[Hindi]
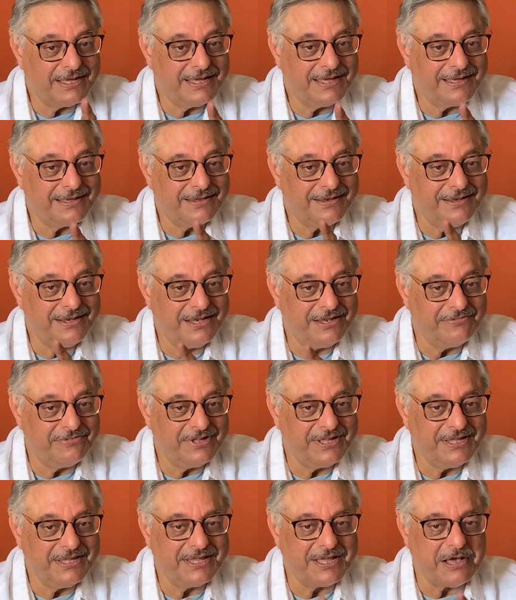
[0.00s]
एक
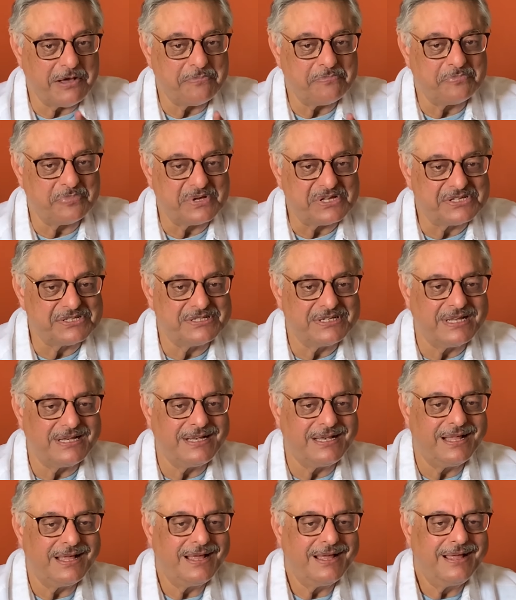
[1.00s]
लिविंग या
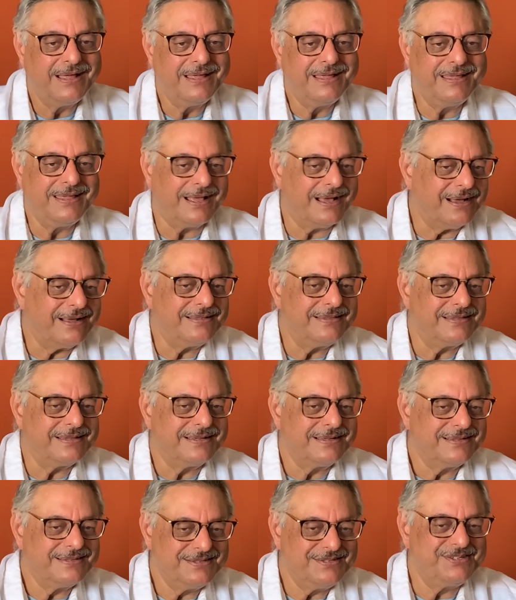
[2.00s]
पर्सनल याद
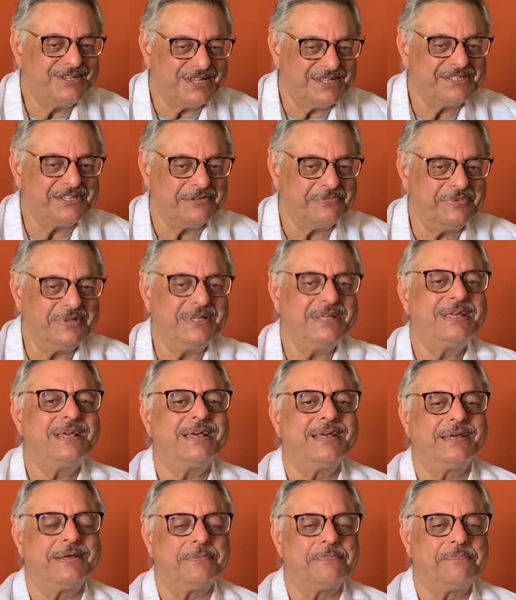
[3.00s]
जैसे भी है